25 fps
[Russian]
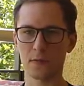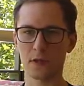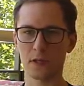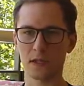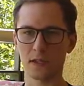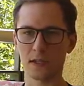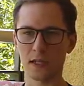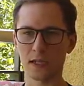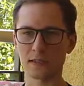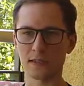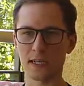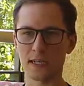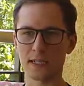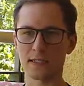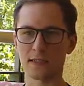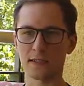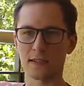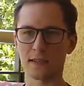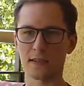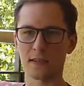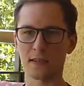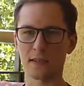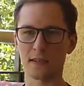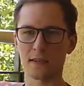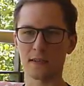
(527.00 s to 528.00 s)

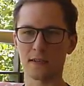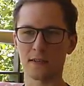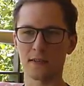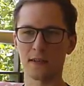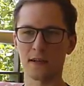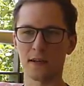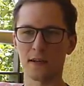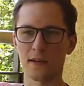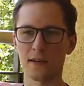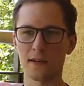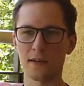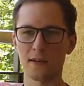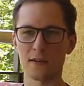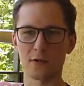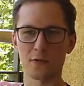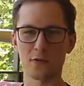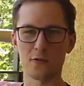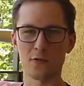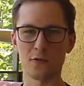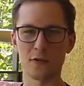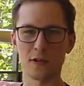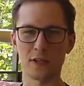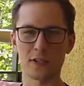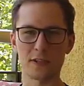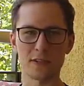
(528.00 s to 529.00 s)
Одноклассники
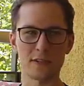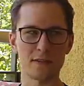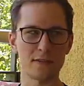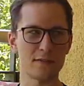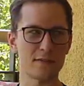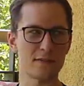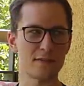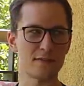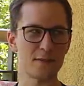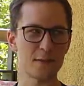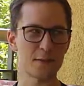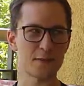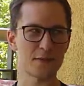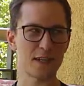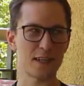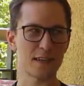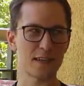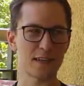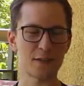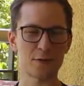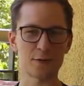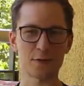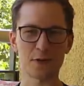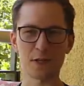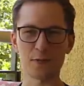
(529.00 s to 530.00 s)
.ру — это веб-сайт,
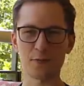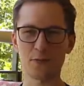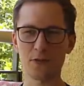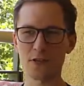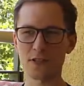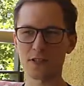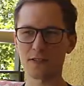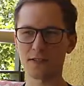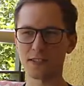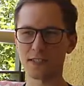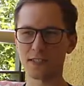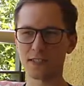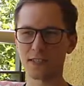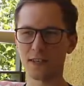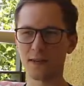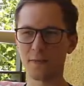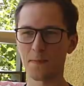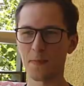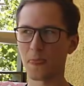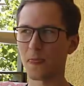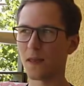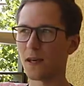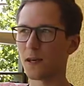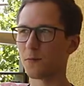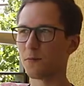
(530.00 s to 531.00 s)
которым я не пользовался.
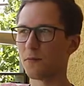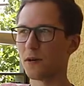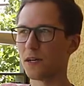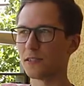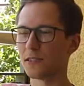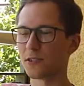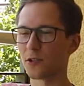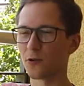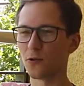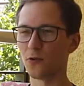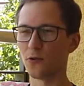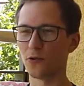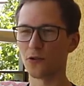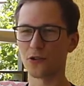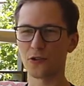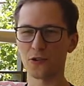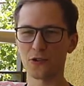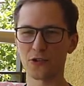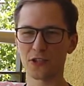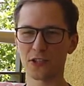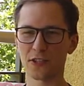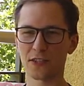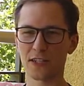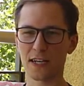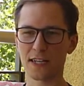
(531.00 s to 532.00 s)
Mail.ru
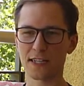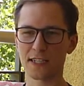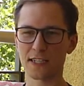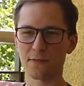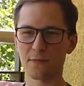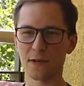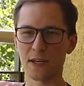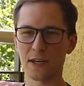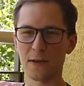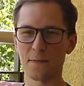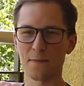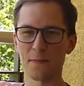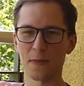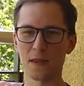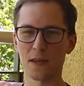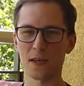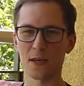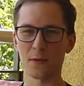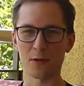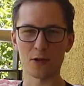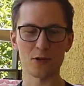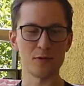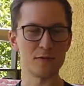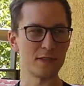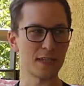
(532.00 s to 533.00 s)
тоже так себе.
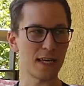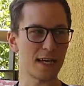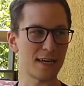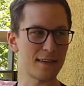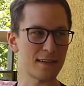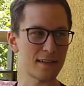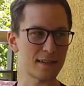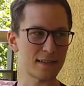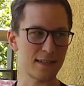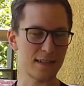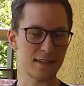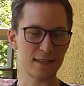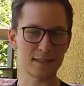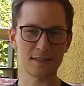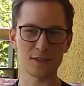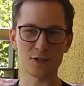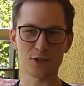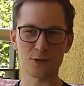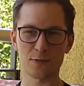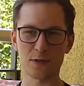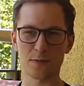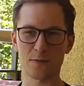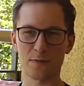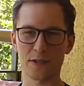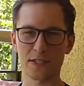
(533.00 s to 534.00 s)
Я подумал, Яндекс, Яндекс
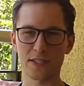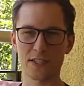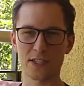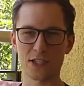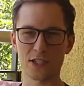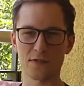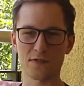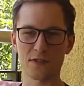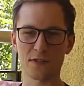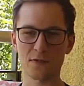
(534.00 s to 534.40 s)
должен быть престижнее